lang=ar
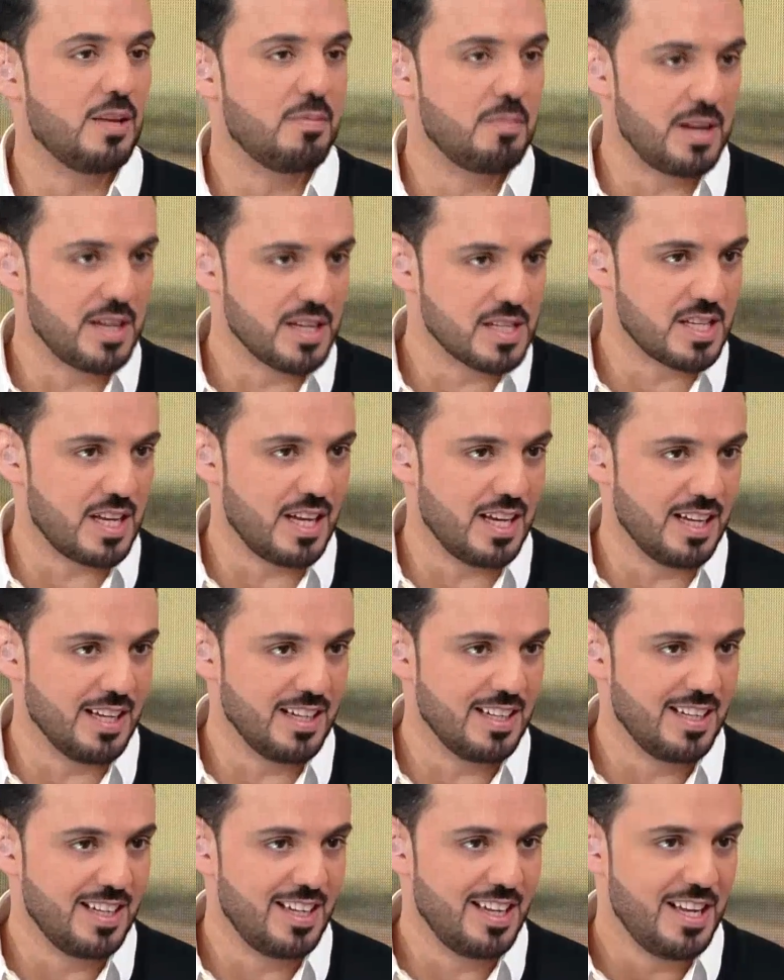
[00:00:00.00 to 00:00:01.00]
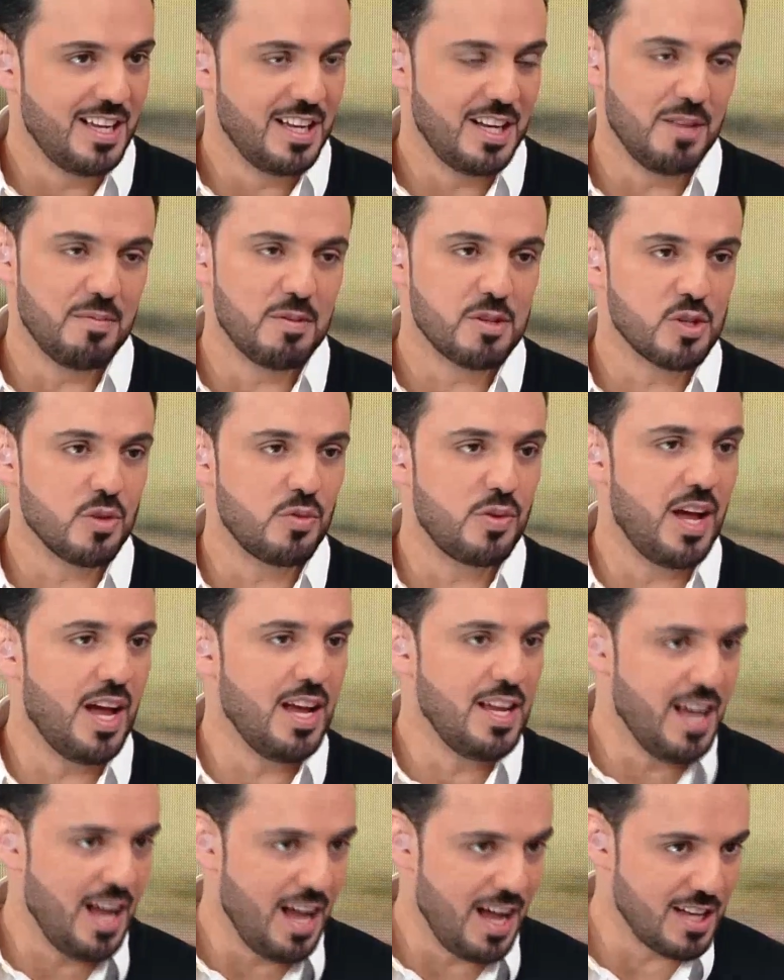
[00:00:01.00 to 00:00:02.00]
لما يصحى لما يشوف له
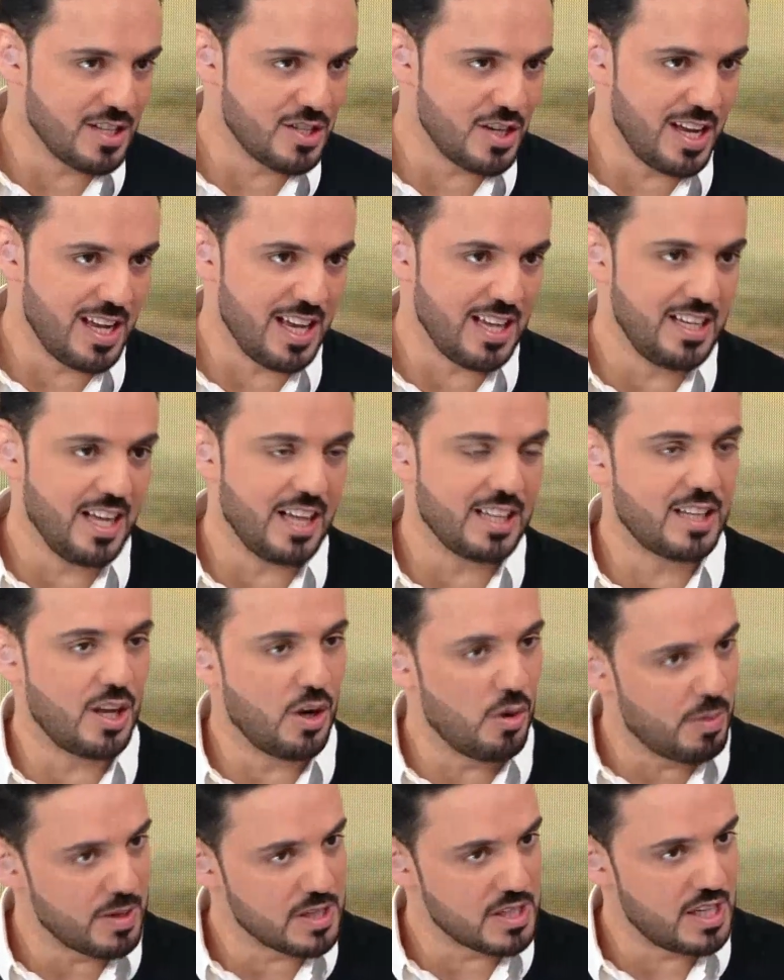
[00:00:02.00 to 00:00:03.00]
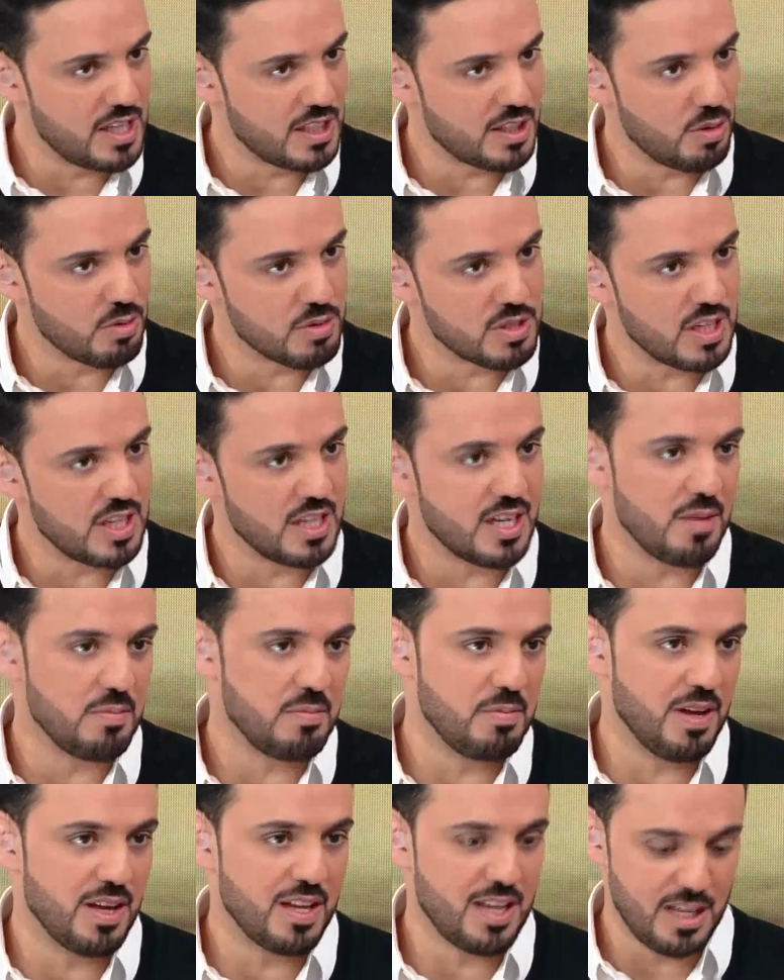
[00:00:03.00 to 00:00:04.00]
اي حاجه يعني حتى لو بسيطه وصغيره
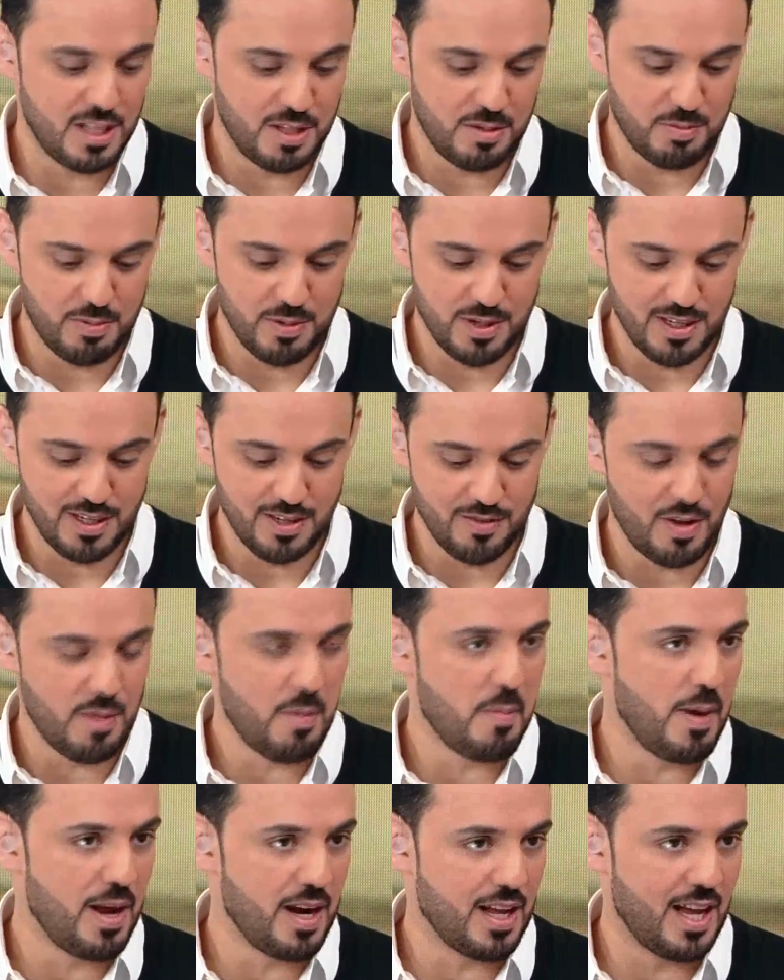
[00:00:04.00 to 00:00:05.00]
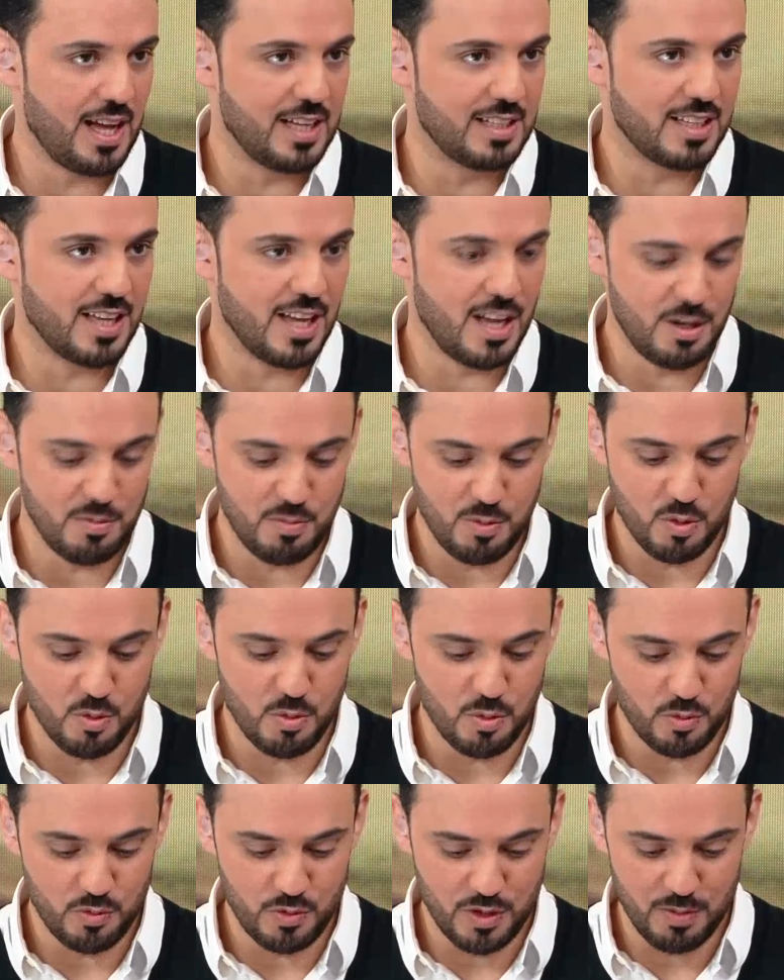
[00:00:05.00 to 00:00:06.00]
اكيد فما بالك عاد كلب
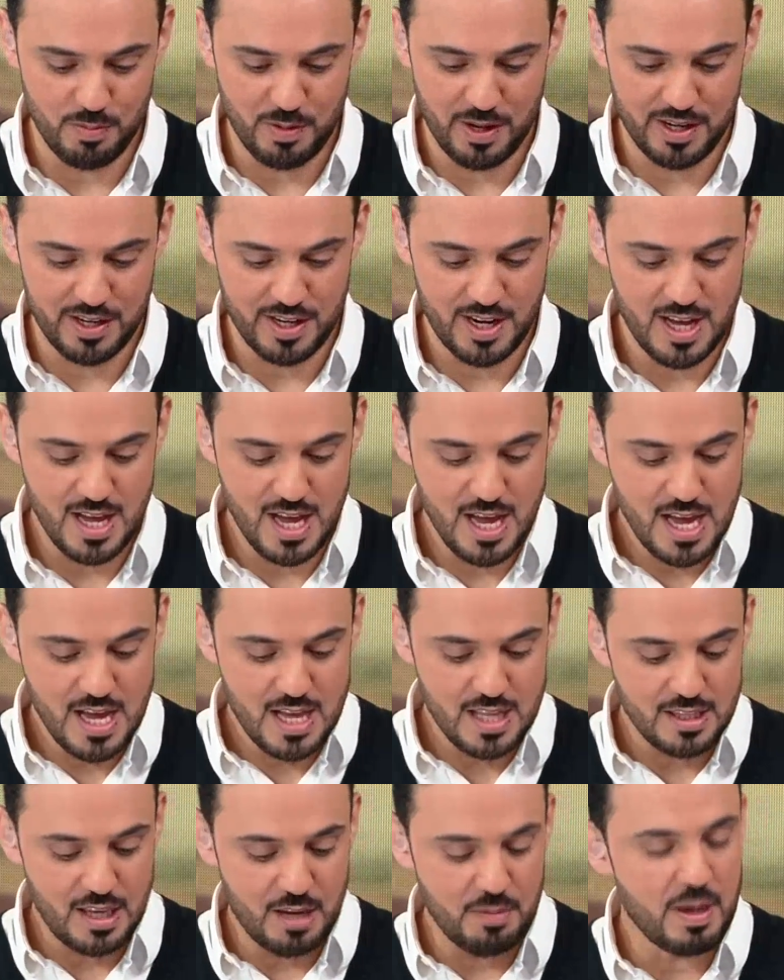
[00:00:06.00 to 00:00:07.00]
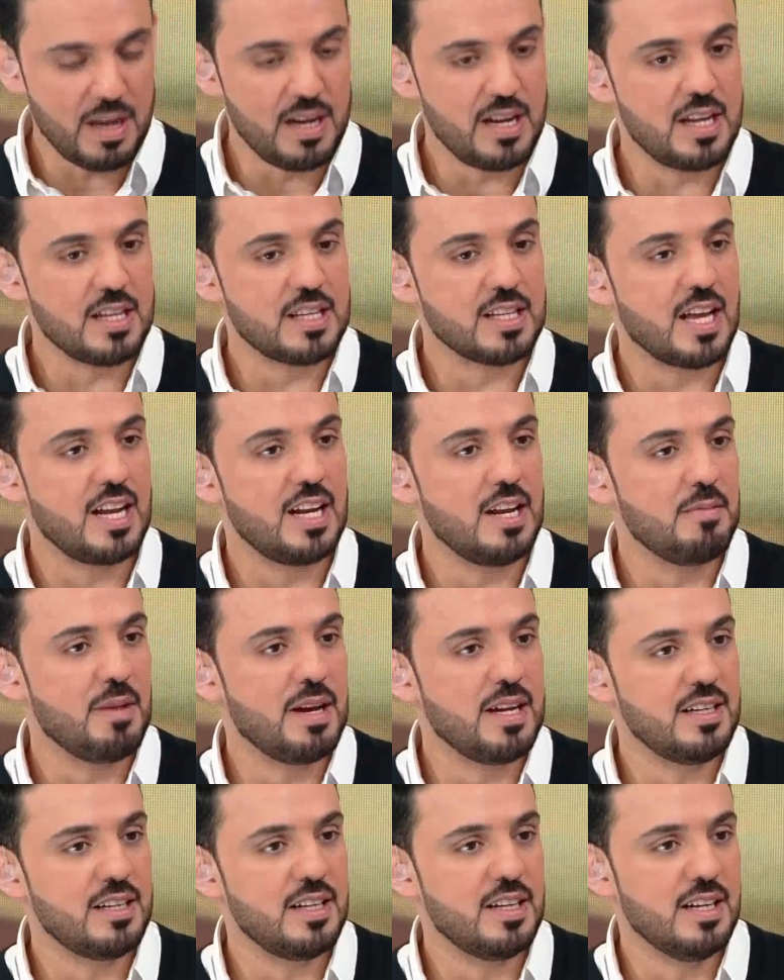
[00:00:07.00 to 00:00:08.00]
وفي البر طيب خلينا نتكلم
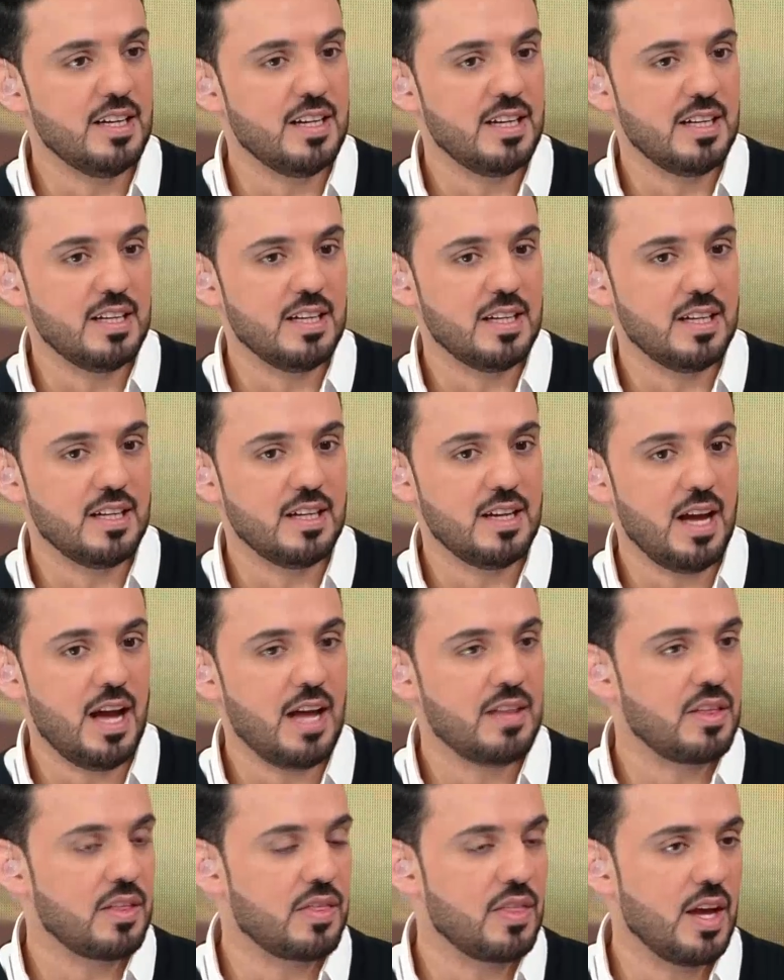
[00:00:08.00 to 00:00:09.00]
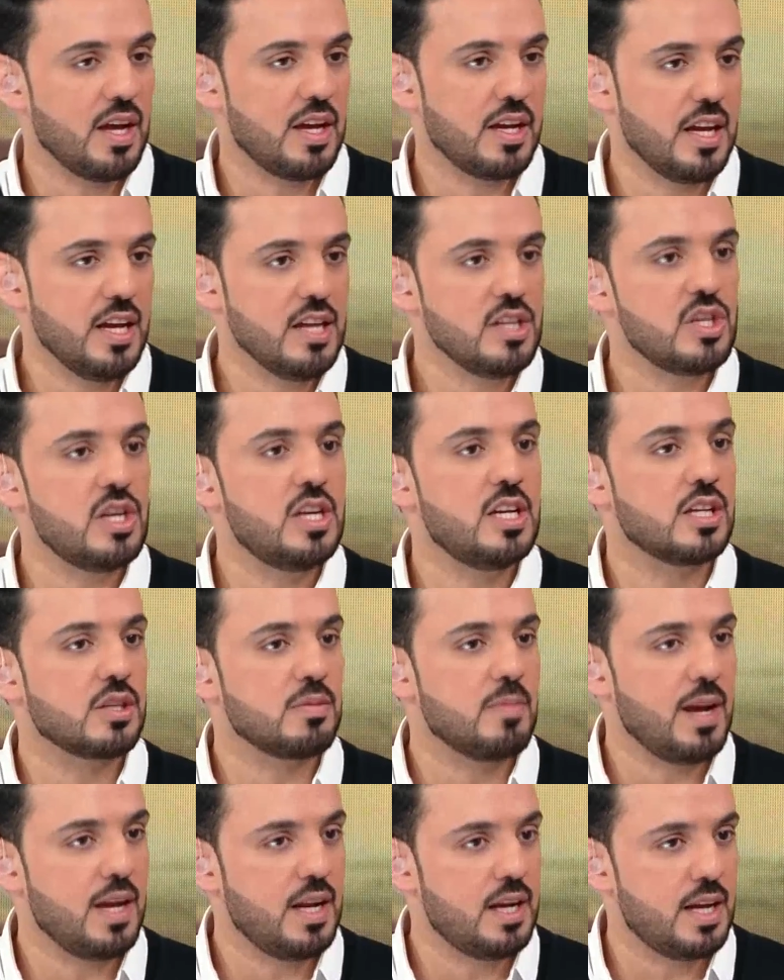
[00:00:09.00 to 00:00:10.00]
عن آه، هذه الظاهرة إيش اللي
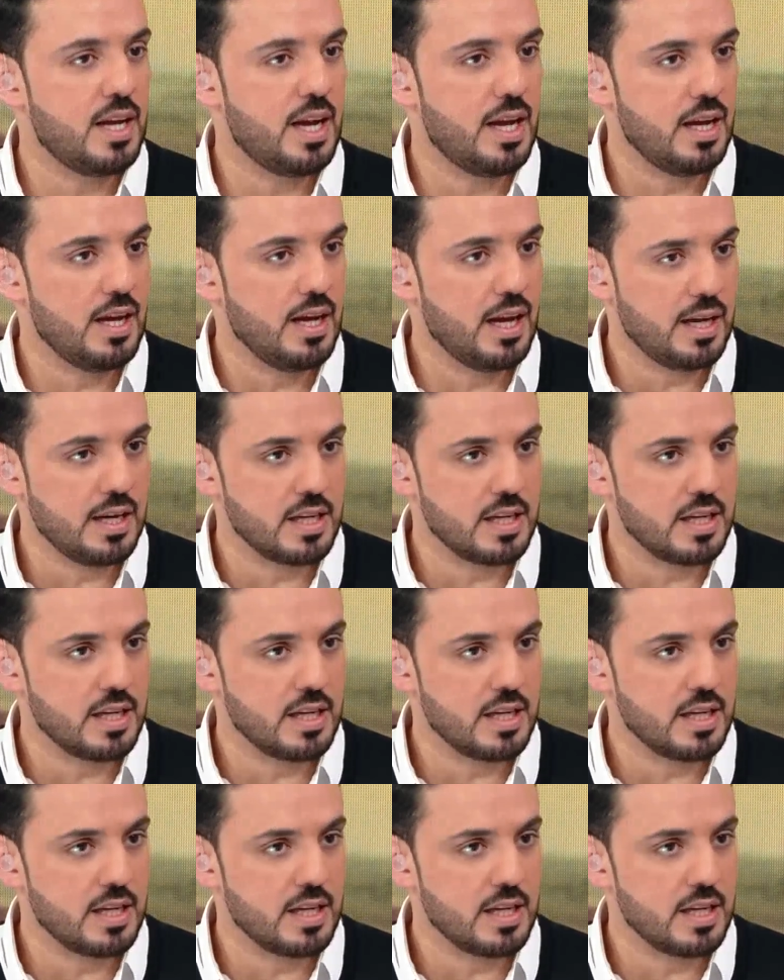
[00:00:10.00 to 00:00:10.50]
يطمح له آه،